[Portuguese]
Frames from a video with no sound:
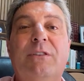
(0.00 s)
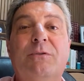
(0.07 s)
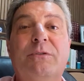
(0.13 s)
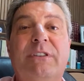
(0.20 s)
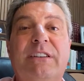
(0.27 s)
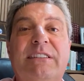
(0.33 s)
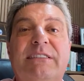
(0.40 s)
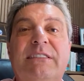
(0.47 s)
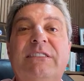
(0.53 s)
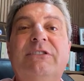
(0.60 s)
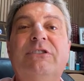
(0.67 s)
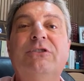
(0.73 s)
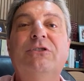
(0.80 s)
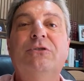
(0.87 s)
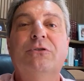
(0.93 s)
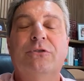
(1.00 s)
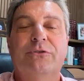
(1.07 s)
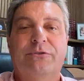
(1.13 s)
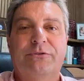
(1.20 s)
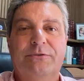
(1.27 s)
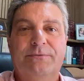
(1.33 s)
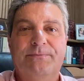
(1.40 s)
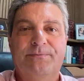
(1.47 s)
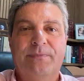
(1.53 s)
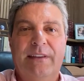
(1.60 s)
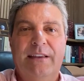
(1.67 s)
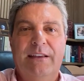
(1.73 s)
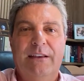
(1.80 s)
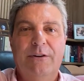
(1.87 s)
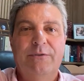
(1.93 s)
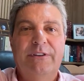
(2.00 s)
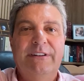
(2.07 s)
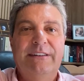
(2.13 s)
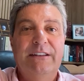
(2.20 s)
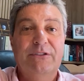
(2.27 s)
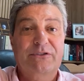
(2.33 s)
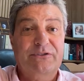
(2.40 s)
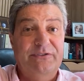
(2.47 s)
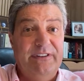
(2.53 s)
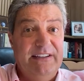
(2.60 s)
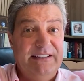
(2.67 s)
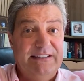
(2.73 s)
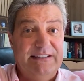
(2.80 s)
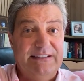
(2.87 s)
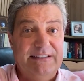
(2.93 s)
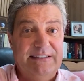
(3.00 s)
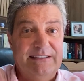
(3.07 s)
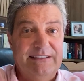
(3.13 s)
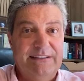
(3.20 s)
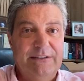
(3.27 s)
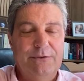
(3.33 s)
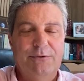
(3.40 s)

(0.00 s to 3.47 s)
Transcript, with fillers: O que existe de novo é o que Deus fez,